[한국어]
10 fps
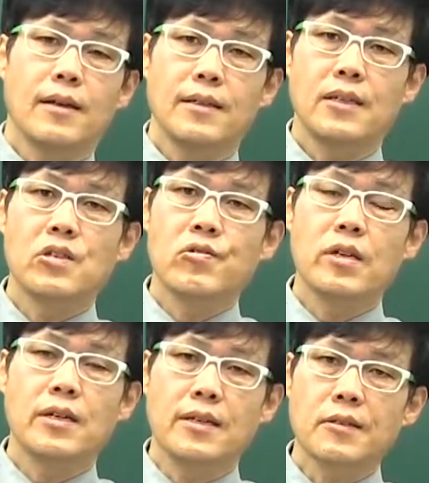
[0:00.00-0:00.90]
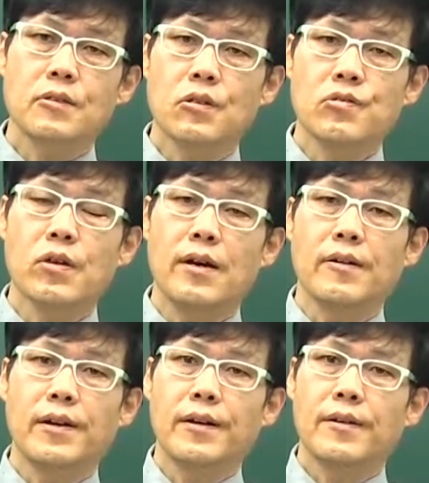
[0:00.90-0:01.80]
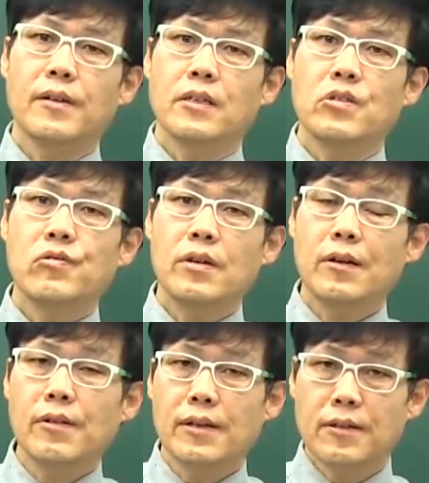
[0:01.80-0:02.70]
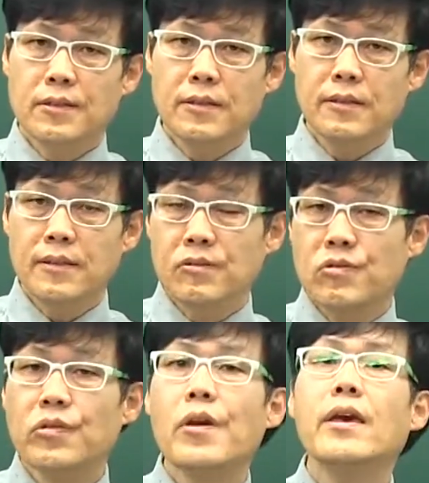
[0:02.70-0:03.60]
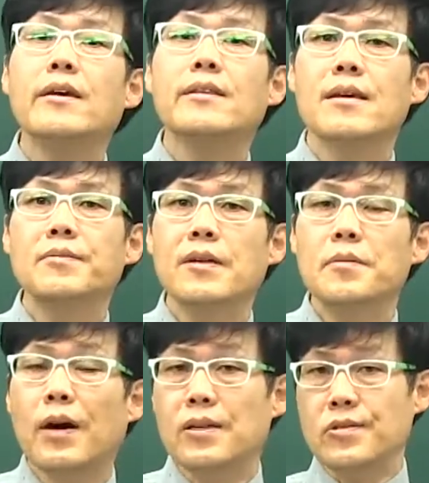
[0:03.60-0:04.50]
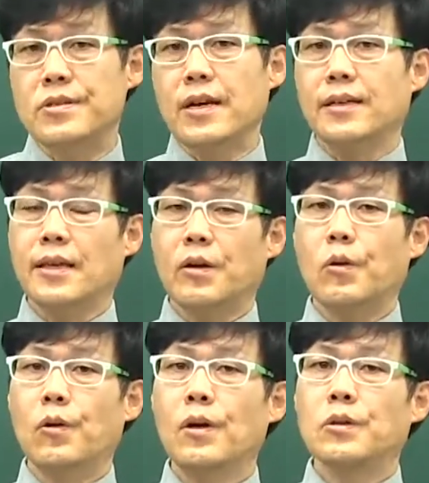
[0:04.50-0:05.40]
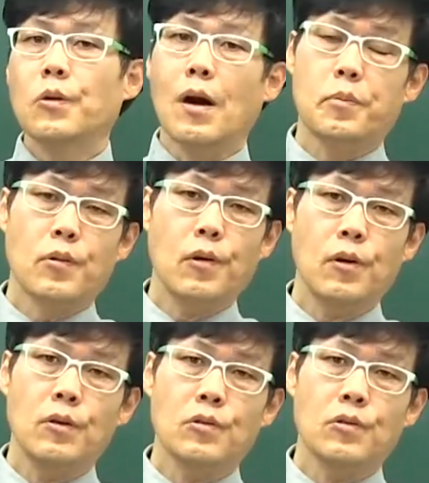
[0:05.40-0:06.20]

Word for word: 이 기출이 그래서 더 중요한 거예요. 기출이라고 하는 것은 중요했기 때문에 많이 출제가 됐고 또 앞으로